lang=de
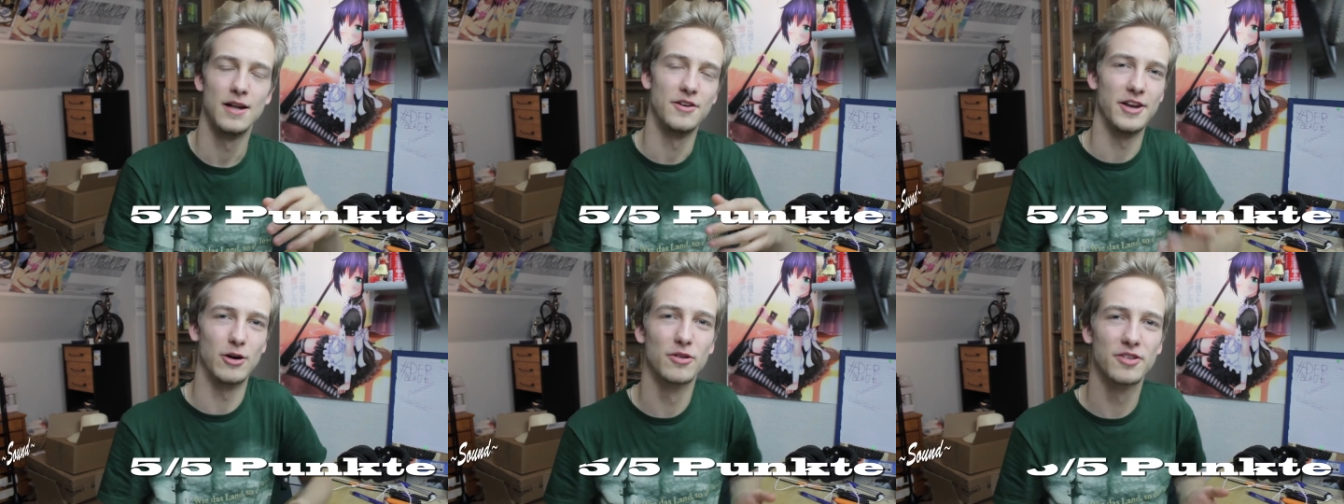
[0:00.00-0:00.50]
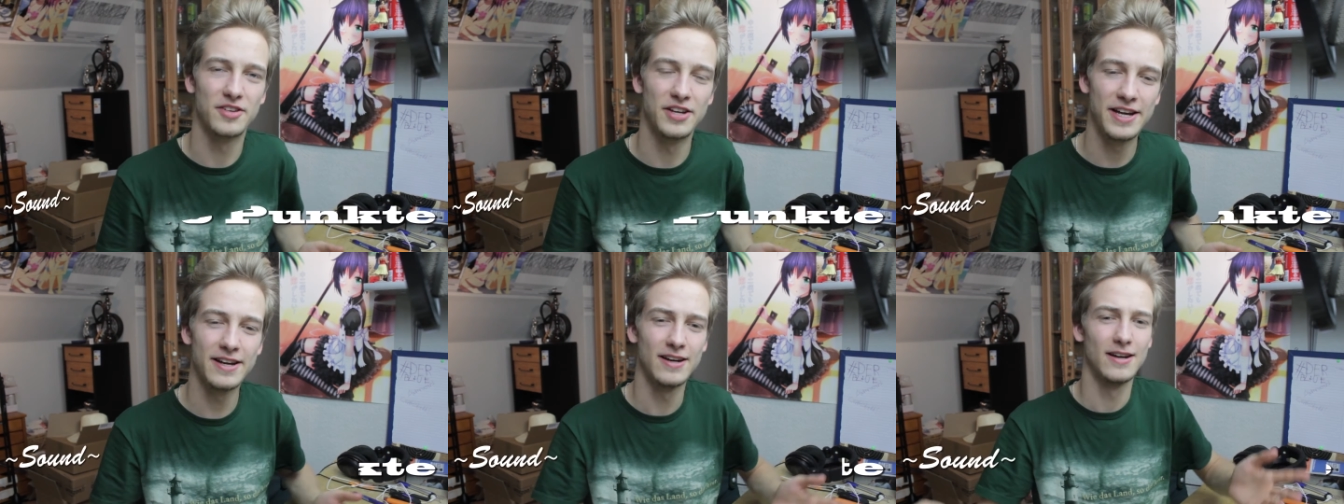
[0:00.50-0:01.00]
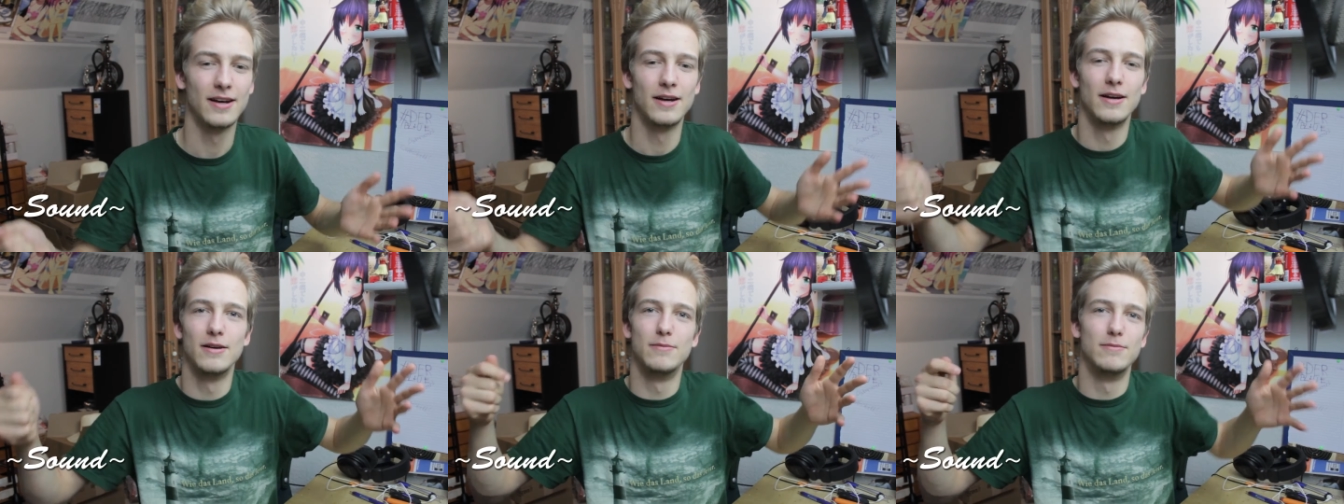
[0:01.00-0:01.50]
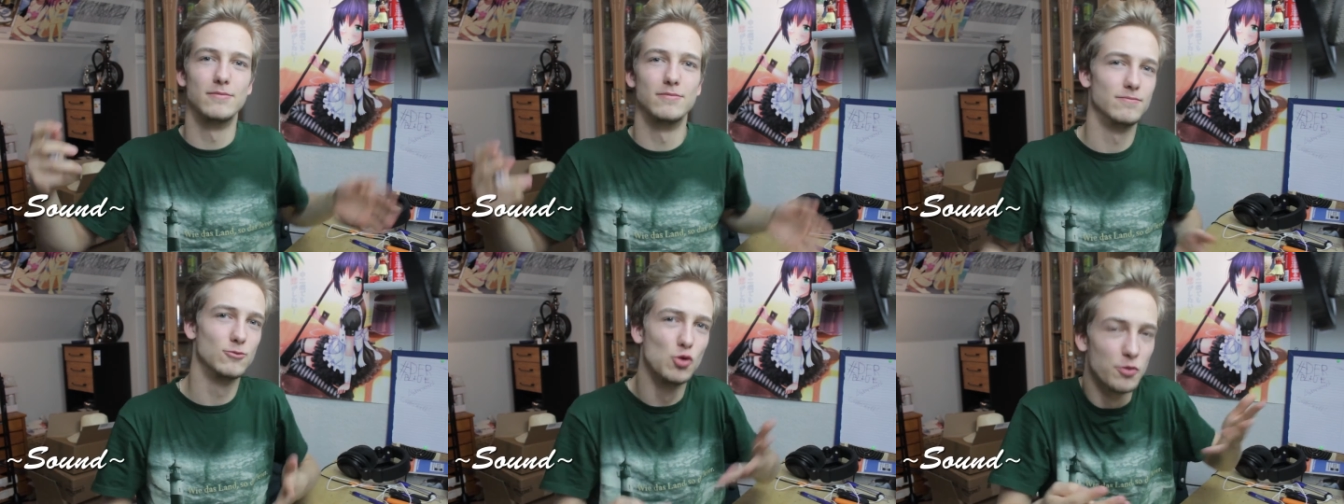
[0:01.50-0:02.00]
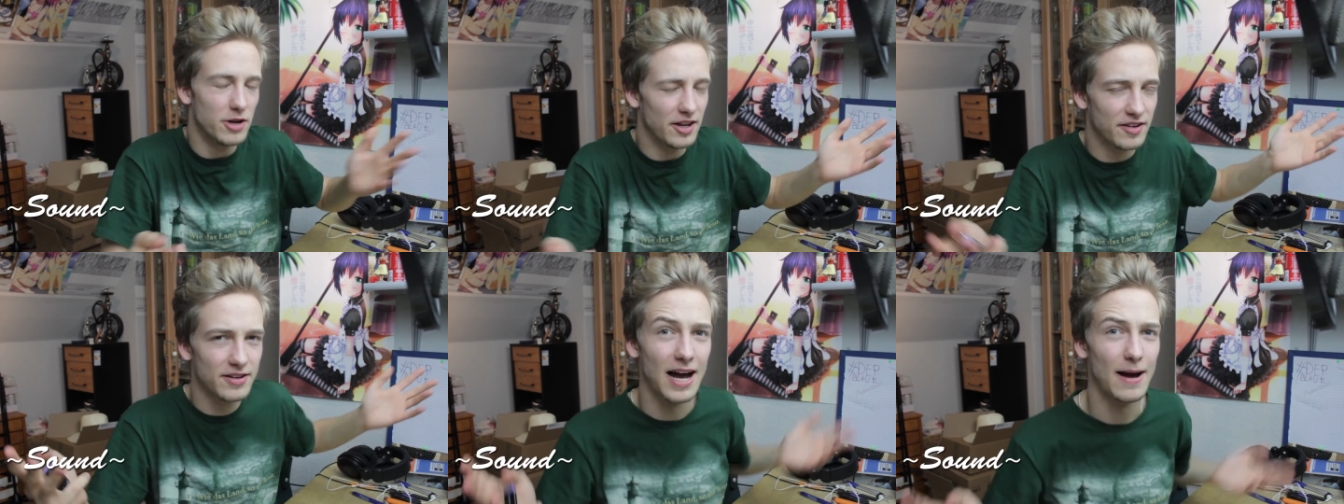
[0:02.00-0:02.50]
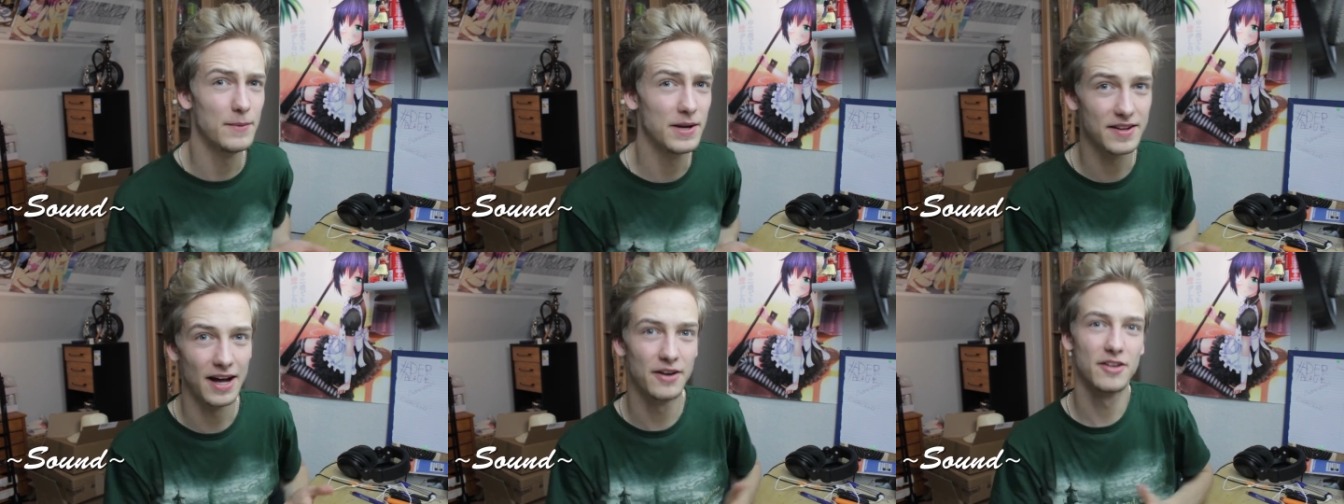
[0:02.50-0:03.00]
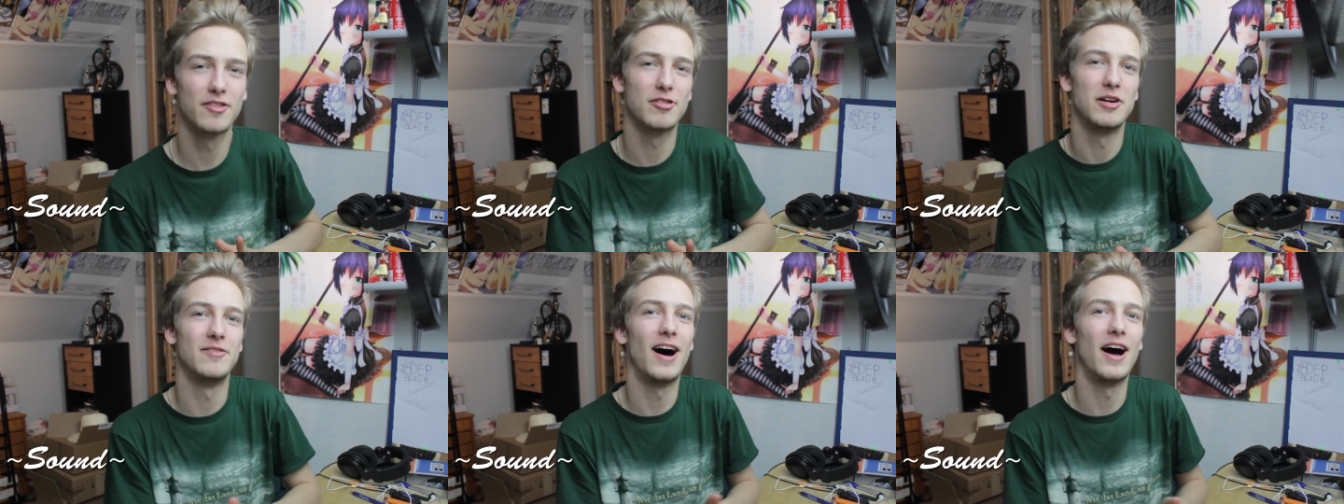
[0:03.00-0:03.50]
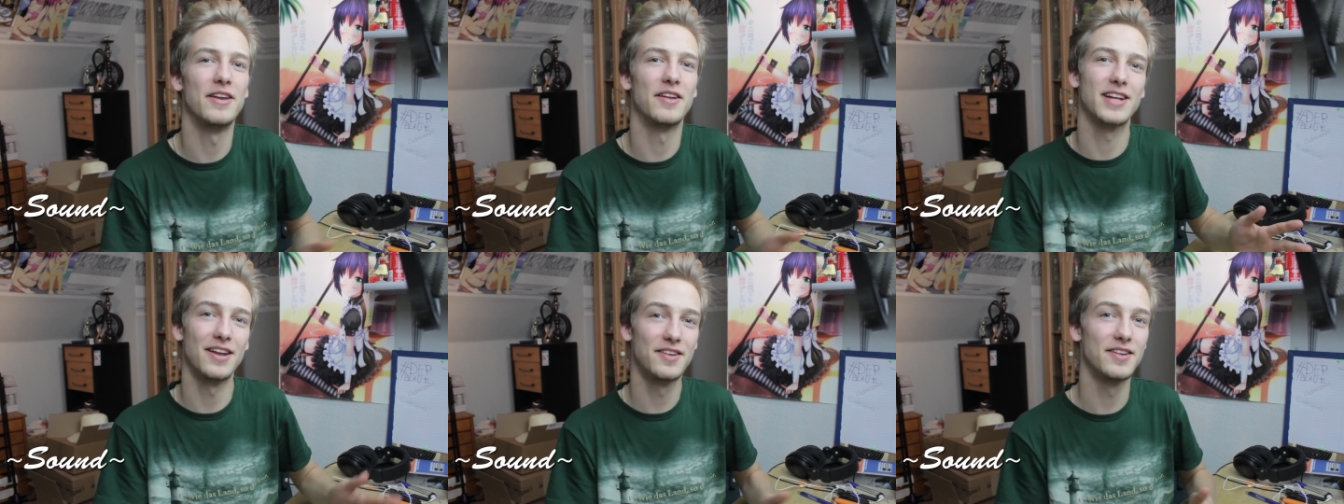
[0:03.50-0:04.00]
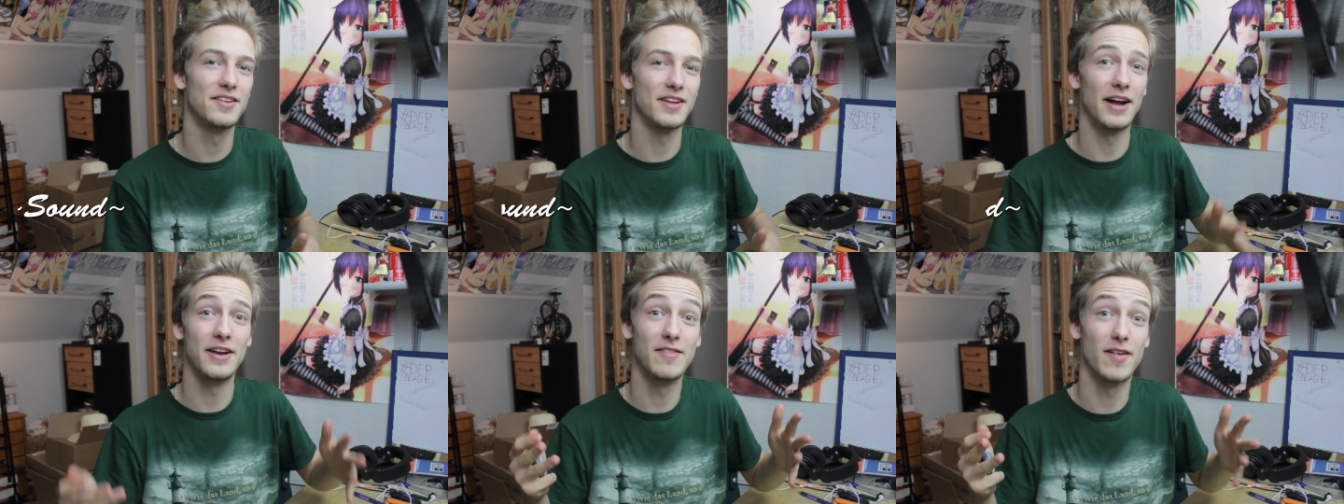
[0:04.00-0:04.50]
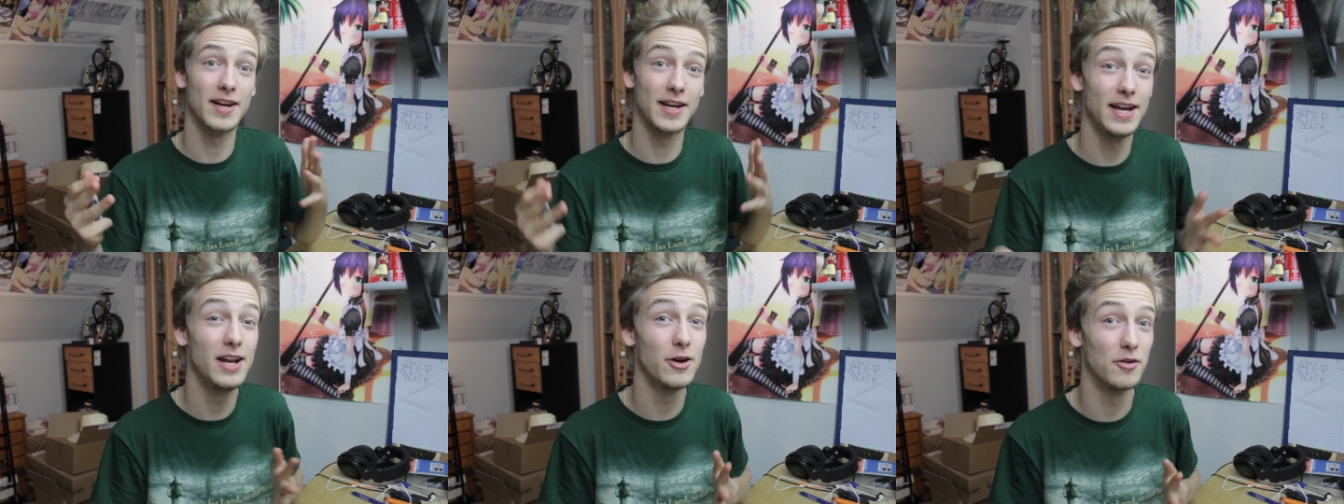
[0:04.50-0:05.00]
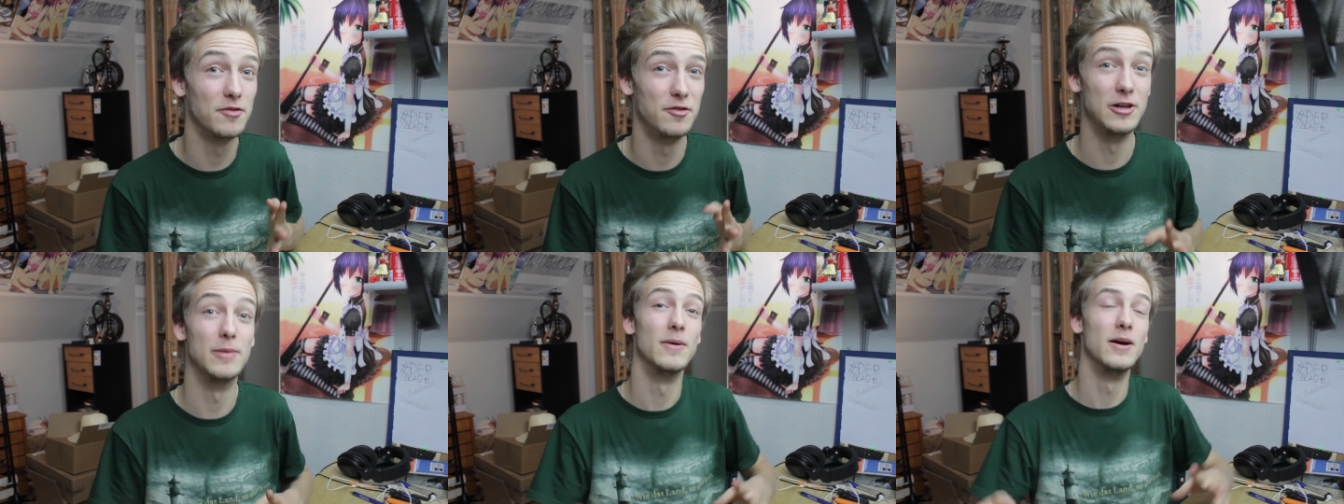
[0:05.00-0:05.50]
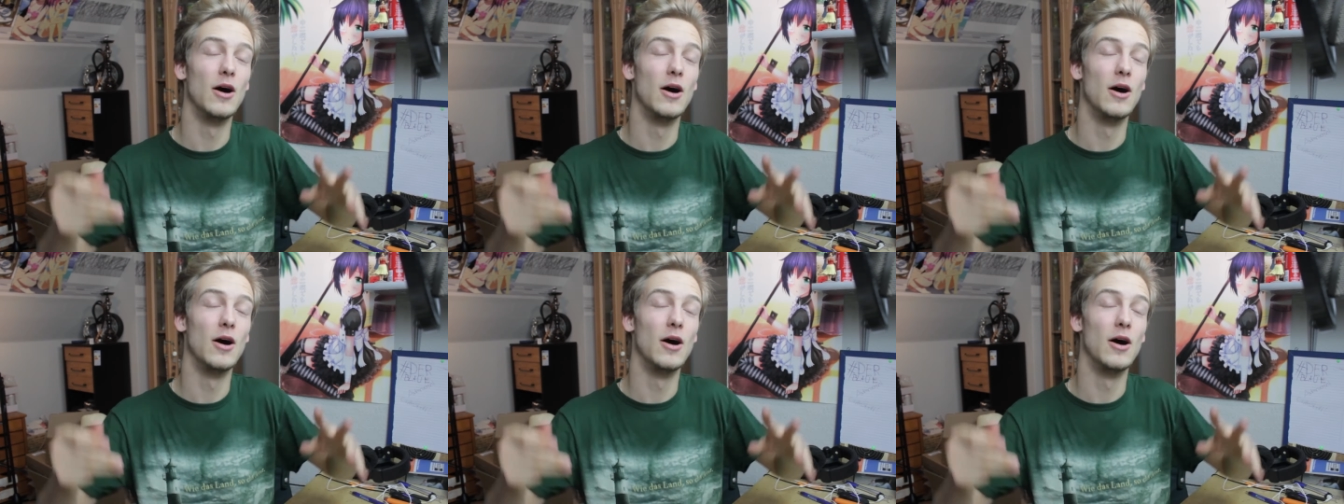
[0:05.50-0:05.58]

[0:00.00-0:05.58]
Der OST, nun, es gab nichts anderes zu erwarten, das Ganze ist ein Evangelion-Film.